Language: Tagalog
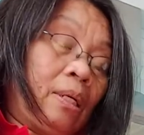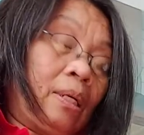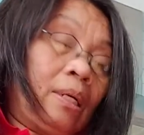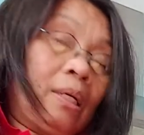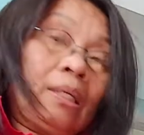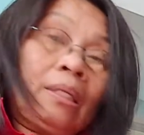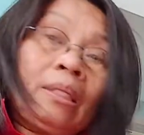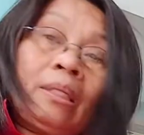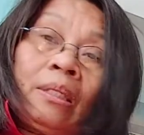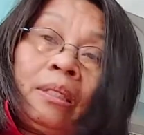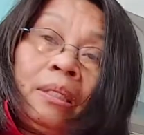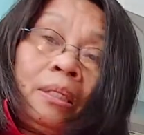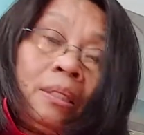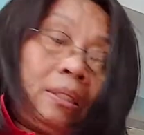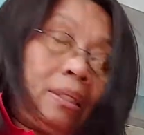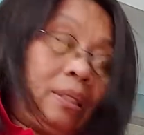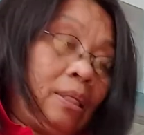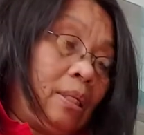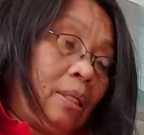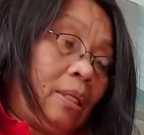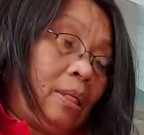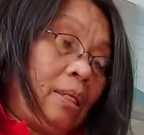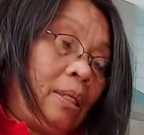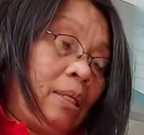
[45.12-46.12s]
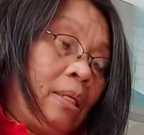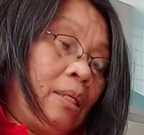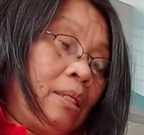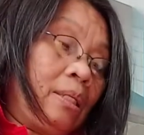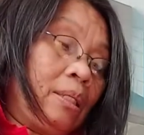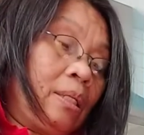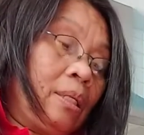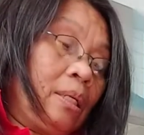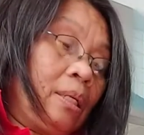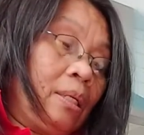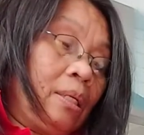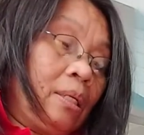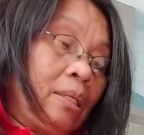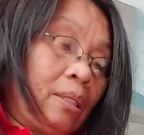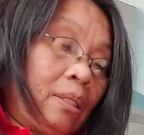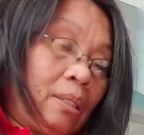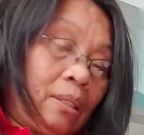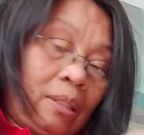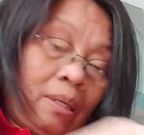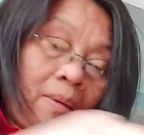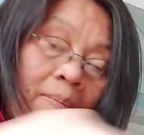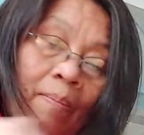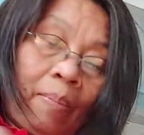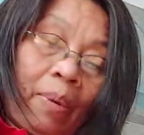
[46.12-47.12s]
at isa
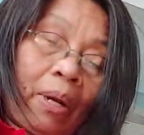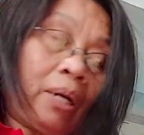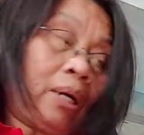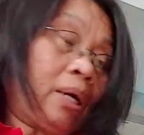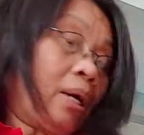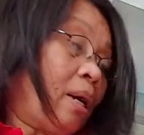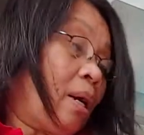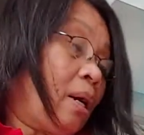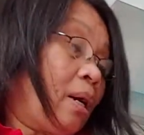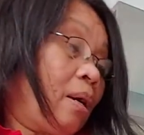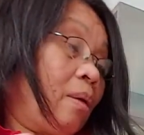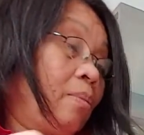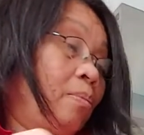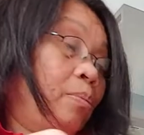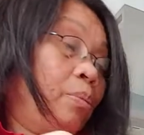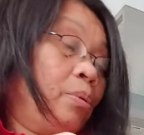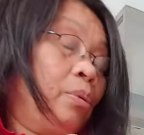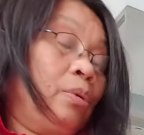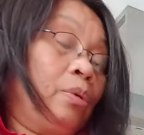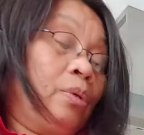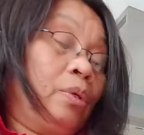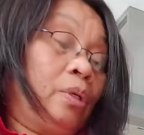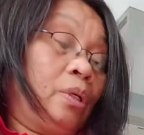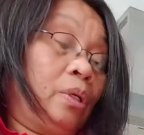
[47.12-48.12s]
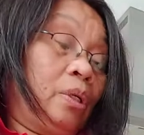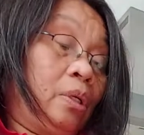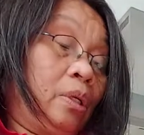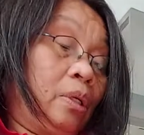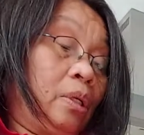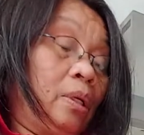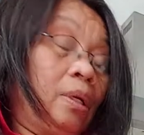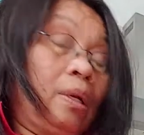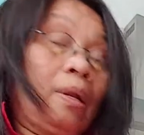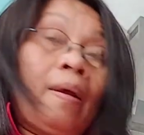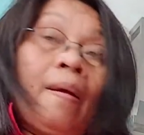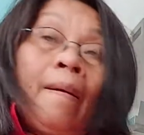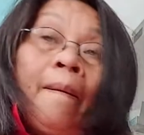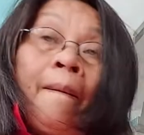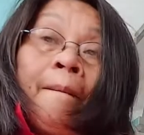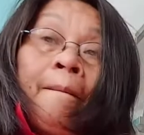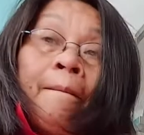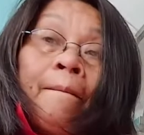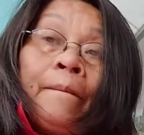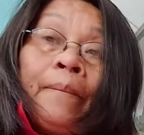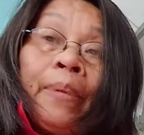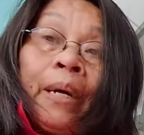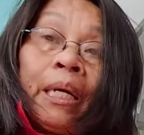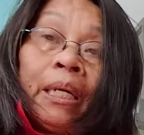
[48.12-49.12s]
sa panghapon
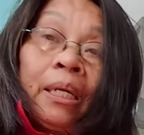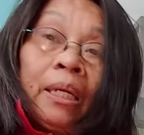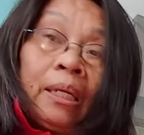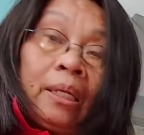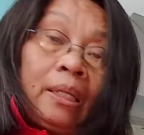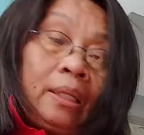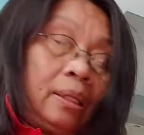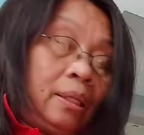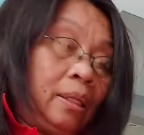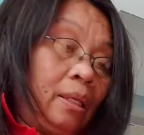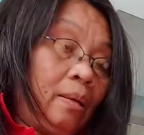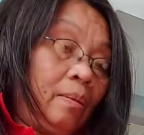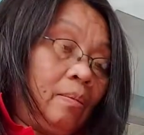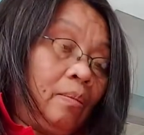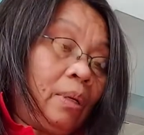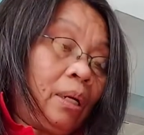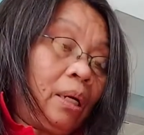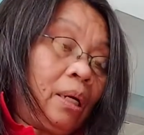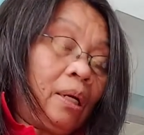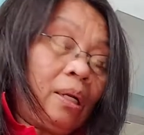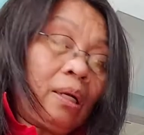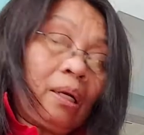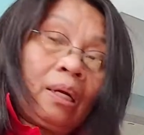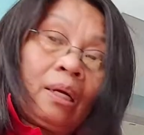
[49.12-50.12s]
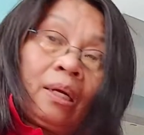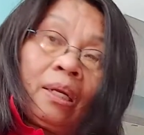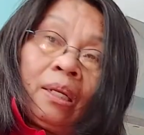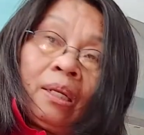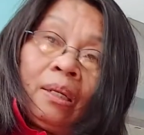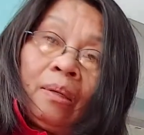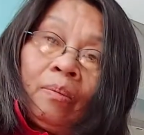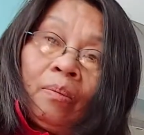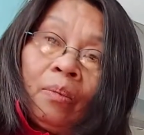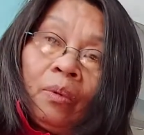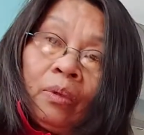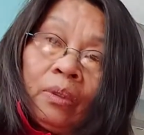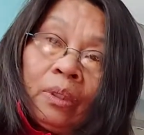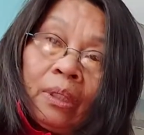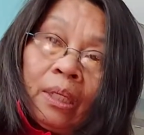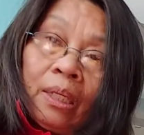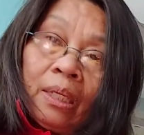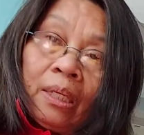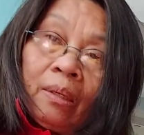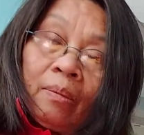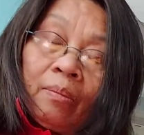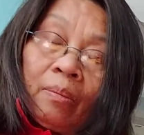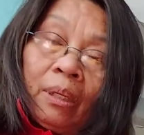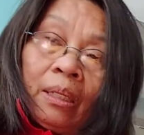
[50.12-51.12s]
para hindi makakalimutan
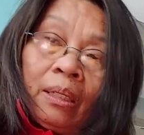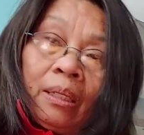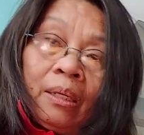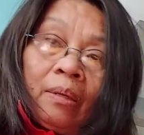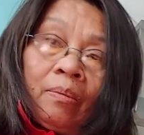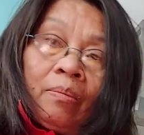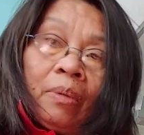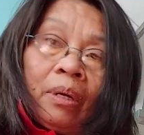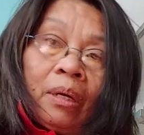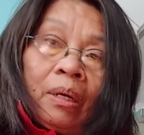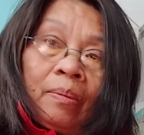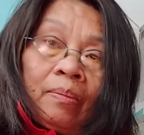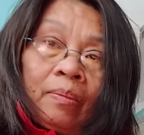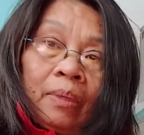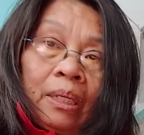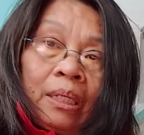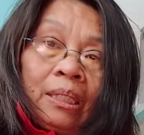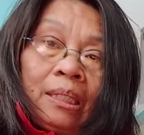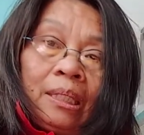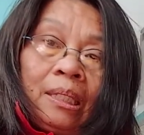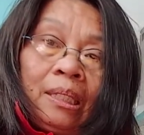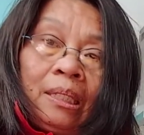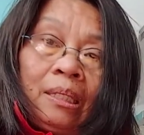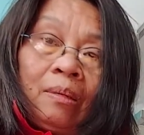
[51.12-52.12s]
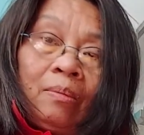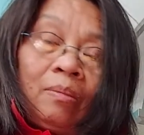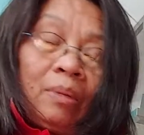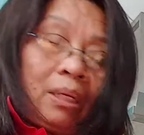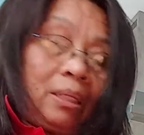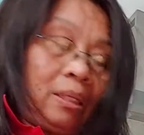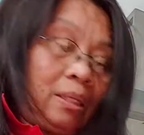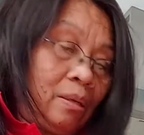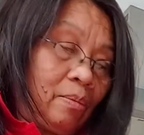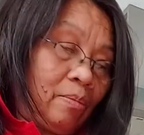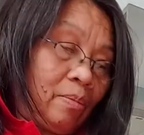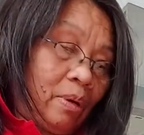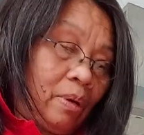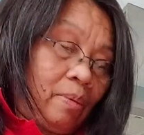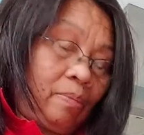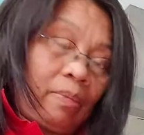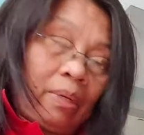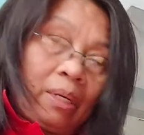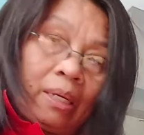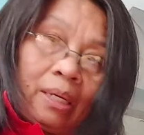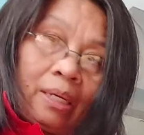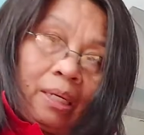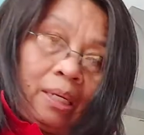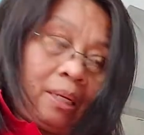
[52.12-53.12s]
ni Madam Ma'am kasi si Madam Ma'am
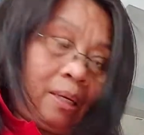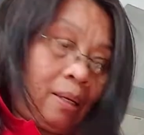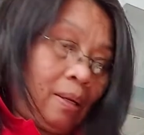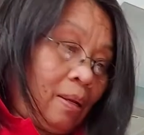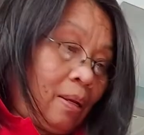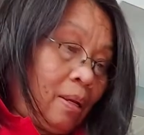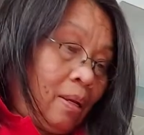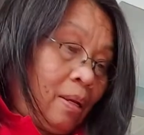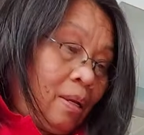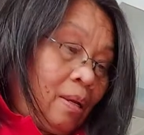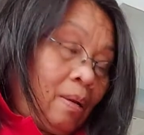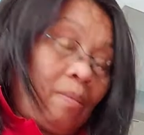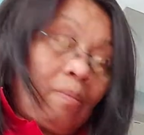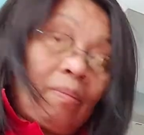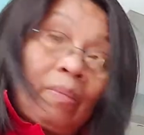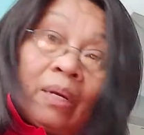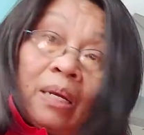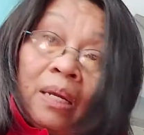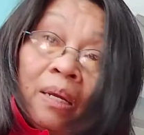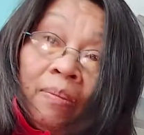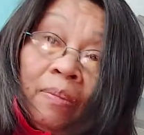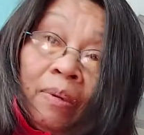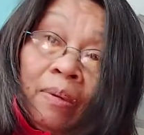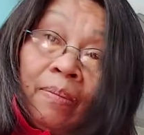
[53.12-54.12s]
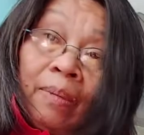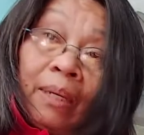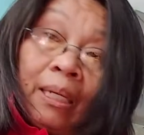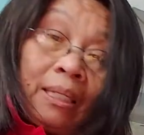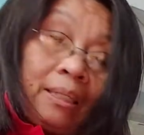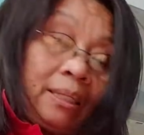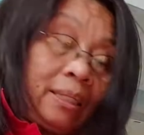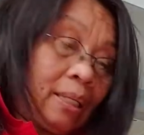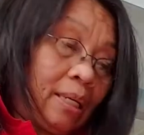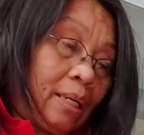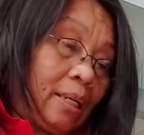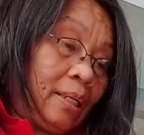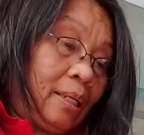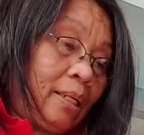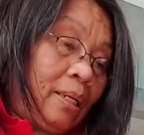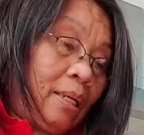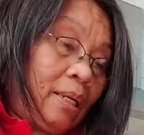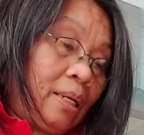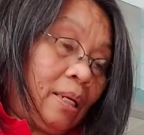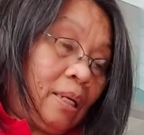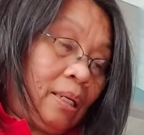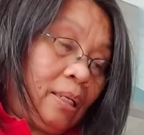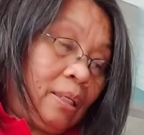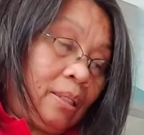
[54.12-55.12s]
ay maraming mga
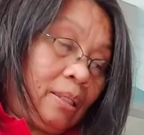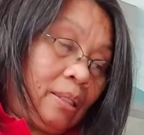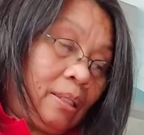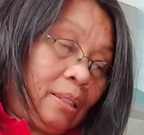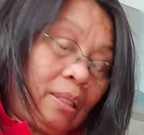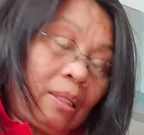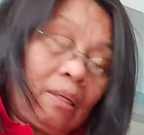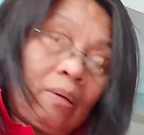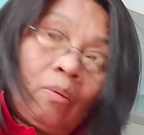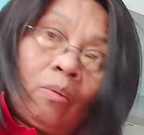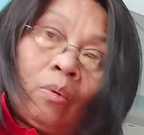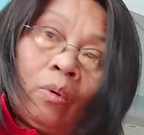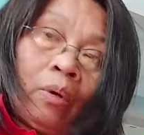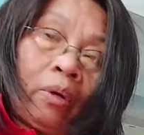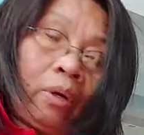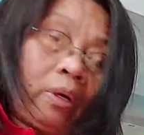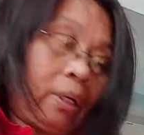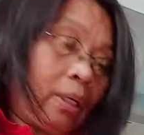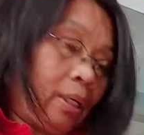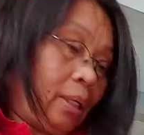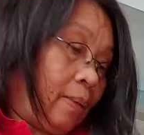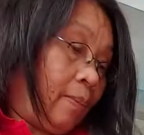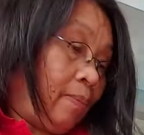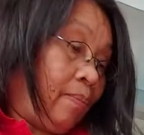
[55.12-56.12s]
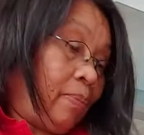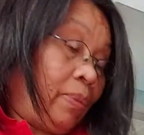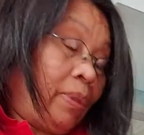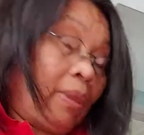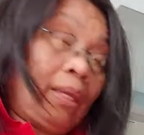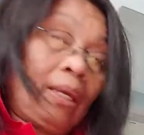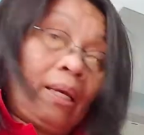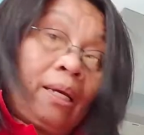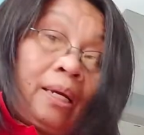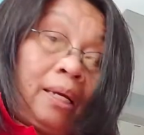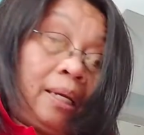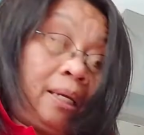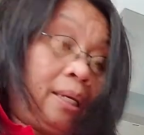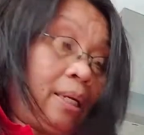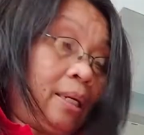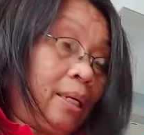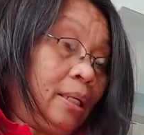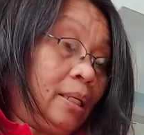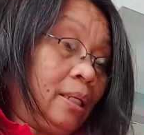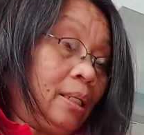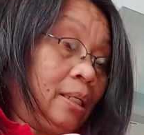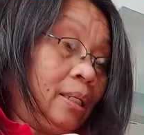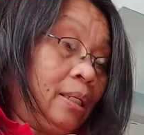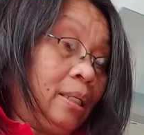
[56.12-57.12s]
sidelines na work. Kaya,
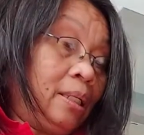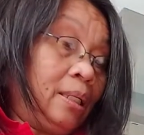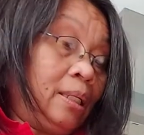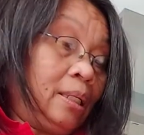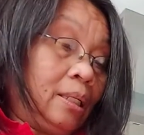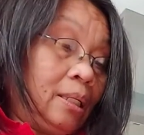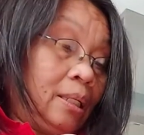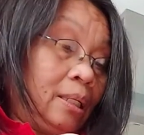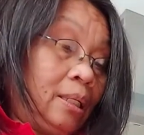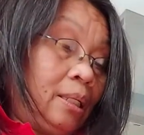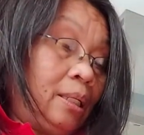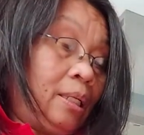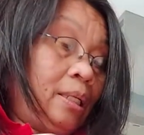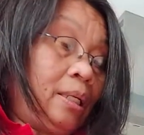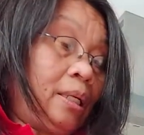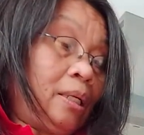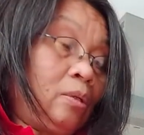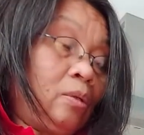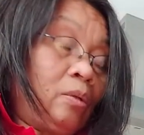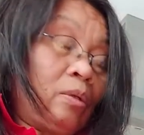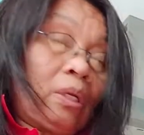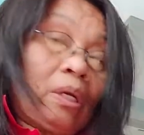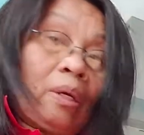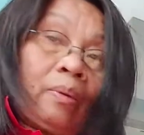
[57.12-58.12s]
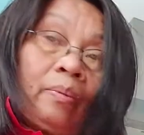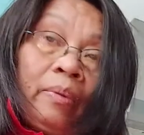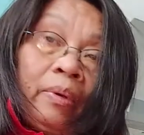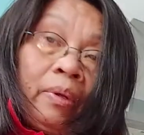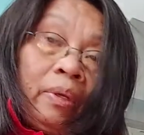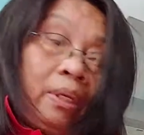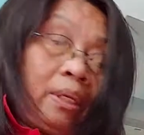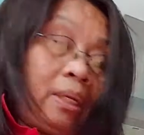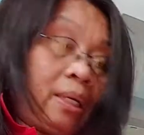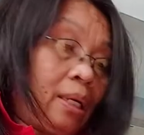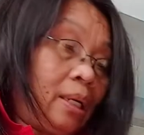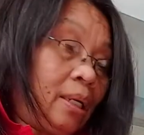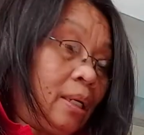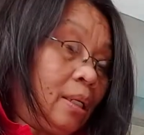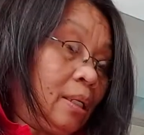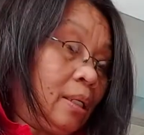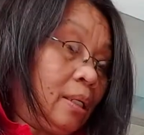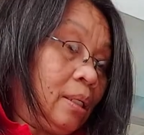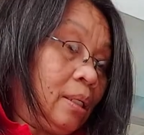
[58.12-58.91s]
inaano namin ng